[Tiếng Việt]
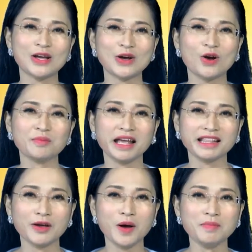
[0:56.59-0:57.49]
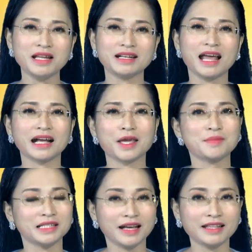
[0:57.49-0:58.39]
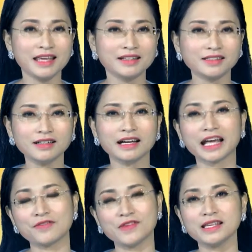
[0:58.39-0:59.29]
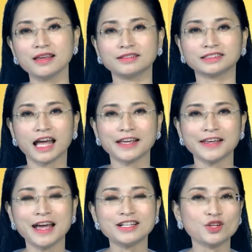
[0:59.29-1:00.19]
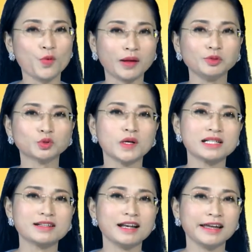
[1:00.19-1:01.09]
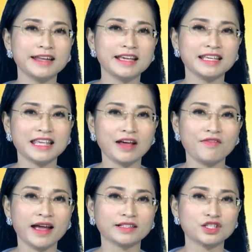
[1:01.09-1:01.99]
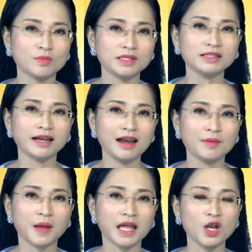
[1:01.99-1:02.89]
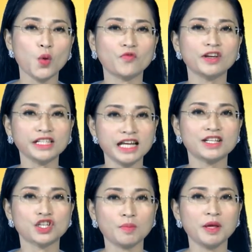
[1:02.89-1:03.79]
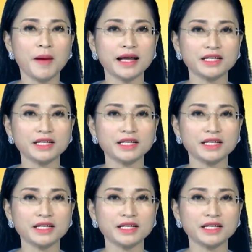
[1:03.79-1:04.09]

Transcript: Hôm nay theo âm lịch là ngày 10 tháng Giêng, tức là ngày Vía Thần Tài. Trong khoảng một tuần trở lại đây thì giá vàng trong nước đã lập kỷ lục với trên 63